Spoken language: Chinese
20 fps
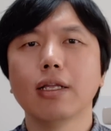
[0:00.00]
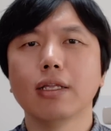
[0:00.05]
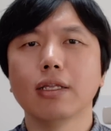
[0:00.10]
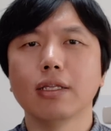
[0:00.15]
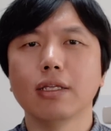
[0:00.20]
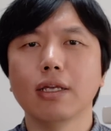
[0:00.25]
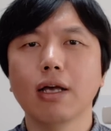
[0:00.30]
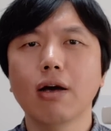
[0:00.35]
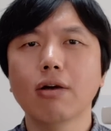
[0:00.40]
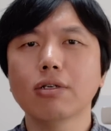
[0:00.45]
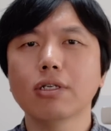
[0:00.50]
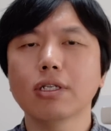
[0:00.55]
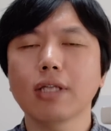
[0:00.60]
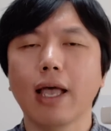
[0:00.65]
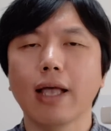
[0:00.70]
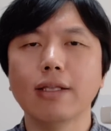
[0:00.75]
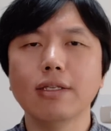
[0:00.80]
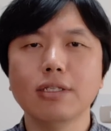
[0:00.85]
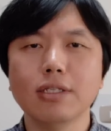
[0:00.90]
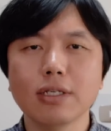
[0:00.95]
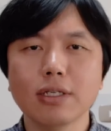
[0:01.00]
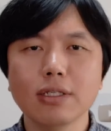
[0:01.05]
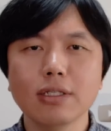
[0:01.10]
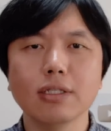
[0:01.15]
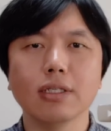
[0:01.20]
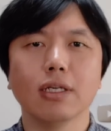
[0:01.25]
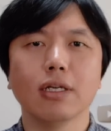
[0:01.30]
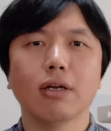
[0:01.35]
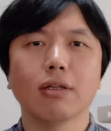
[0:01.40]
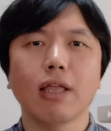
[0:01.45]
你要是谈经
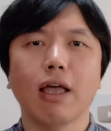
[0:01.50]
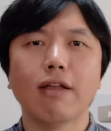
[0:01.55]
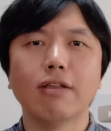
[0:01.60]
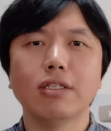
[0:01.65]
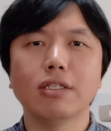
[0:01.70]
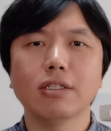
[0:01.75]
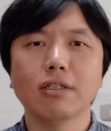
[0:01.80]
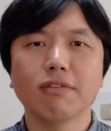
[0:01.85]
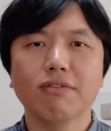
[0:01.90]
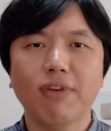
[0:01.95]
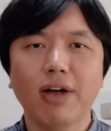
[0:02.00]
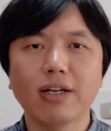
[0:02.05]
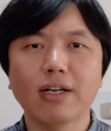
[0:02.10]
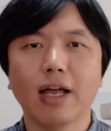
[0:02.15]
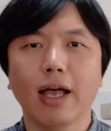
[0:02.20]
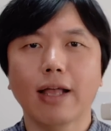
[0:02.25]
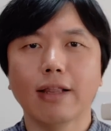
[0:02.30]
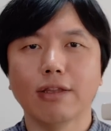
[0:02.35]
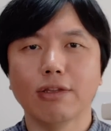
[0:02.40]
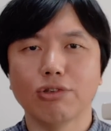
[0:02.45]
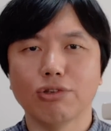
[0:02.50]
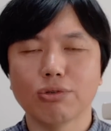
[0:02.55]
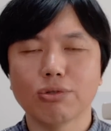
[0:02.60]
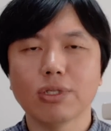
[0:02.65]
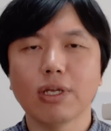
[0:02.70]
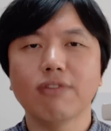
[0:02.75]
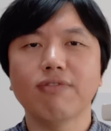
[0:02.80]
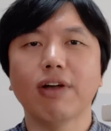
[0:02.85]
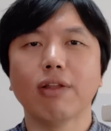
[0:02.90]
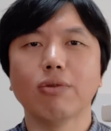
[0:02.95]
济，要谈经济发展，你就是
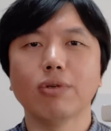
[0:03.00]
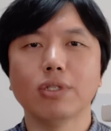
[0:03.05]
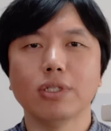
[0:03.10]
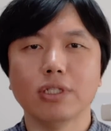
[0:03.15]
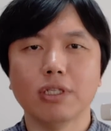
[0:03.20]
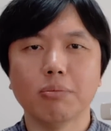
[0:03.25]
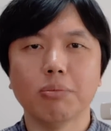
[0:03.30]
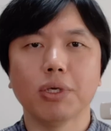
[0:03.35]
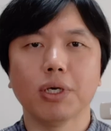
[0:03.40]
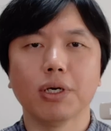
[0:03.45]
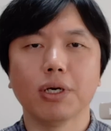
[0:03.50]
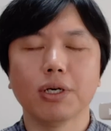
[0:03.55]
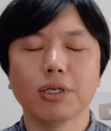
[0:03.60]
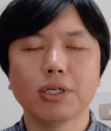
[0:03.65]
在反对习近平。